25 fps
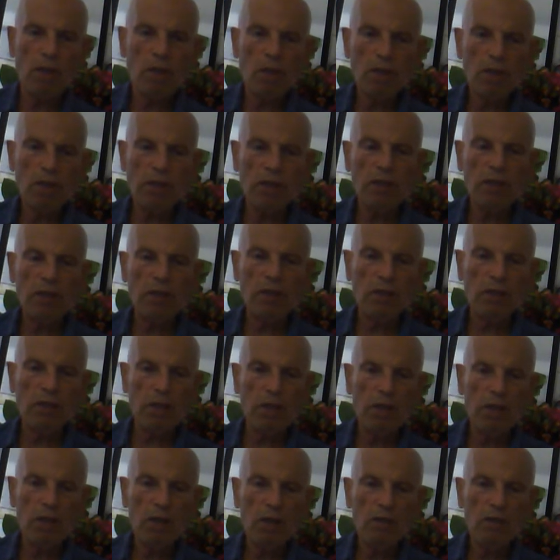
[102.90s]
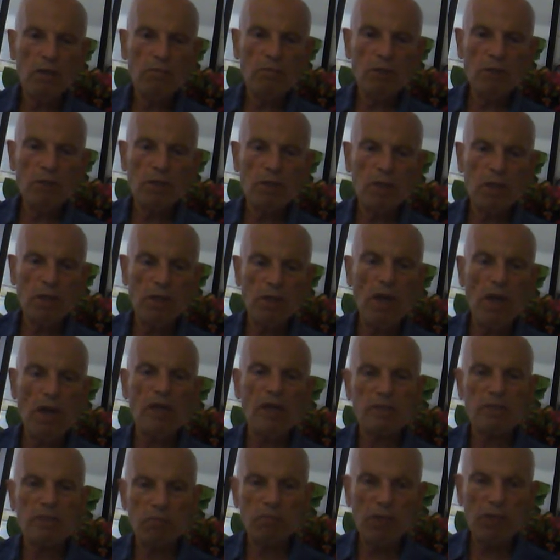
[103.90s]
ثدينا مش
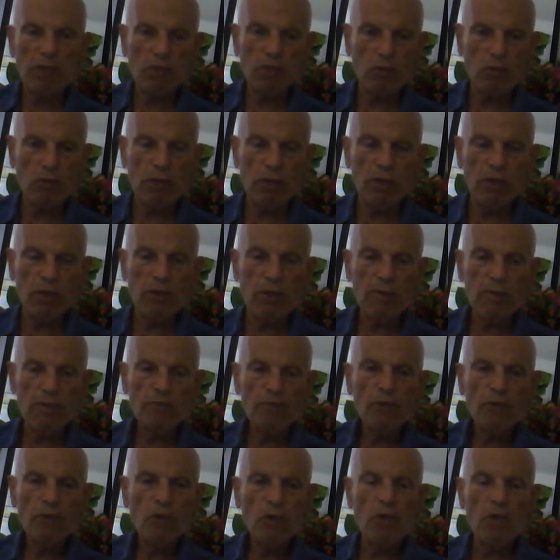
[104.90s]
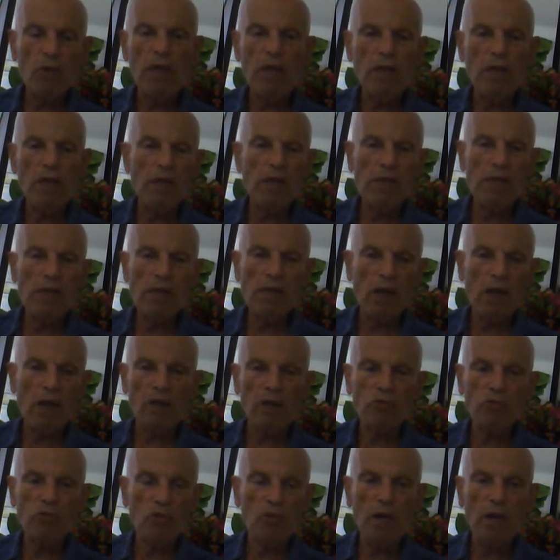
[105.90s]
ناقص من يتولد ولا
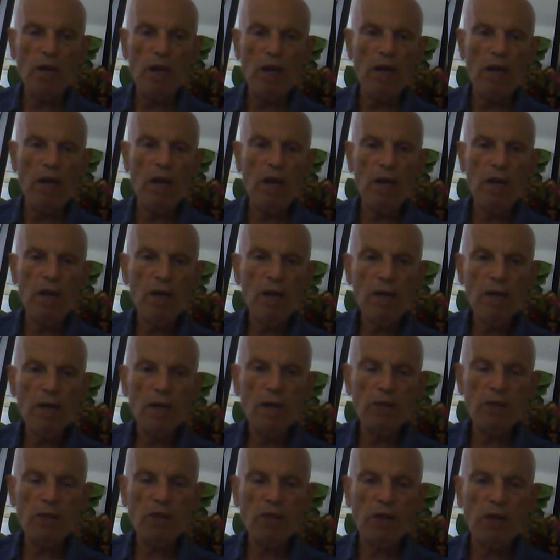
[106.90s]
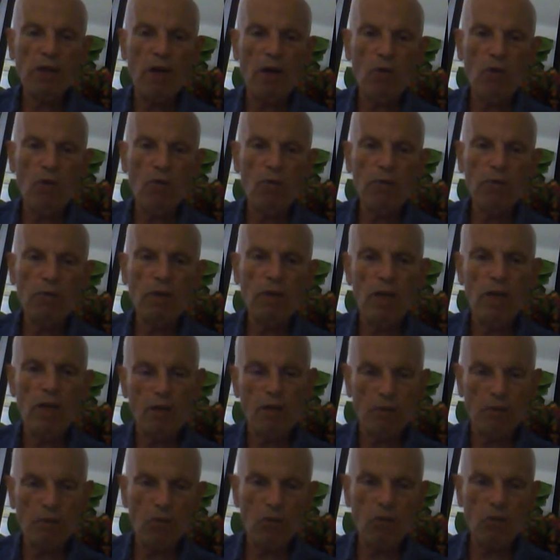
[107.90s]
نقص ولا جرحون لأنه يعني
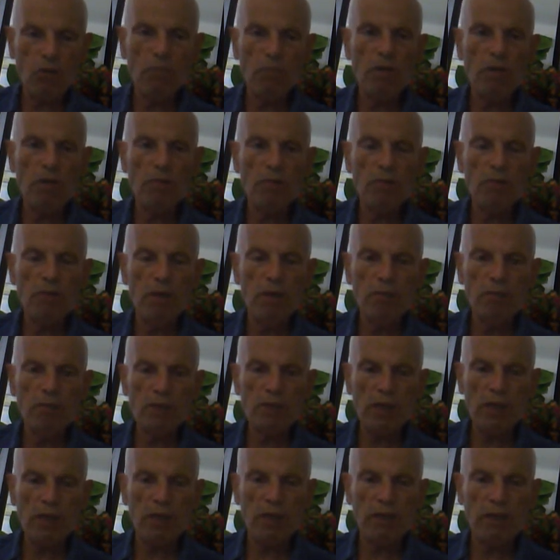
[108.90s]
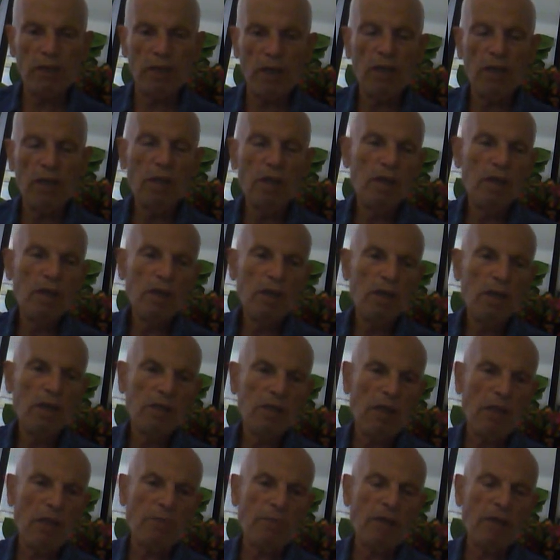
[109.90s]
مضروب بالسرطان
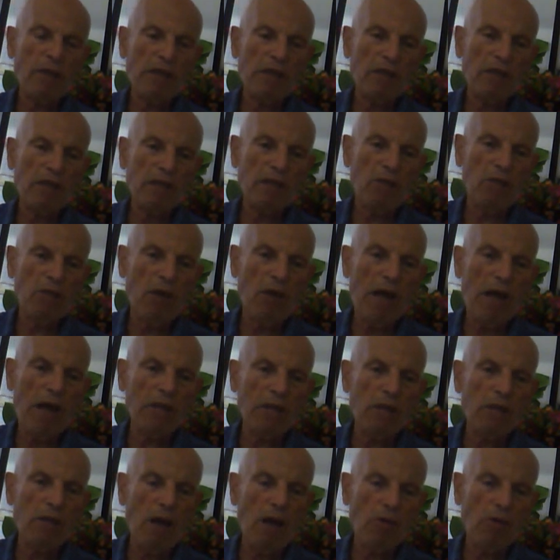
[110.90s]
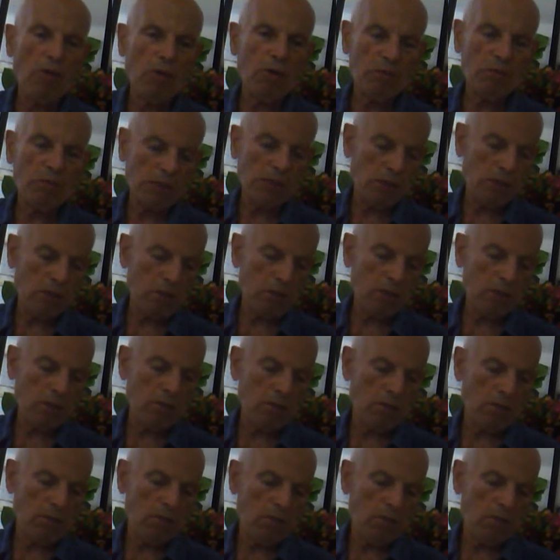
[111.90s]
تبقى ثدي واحد الآخر باش آه،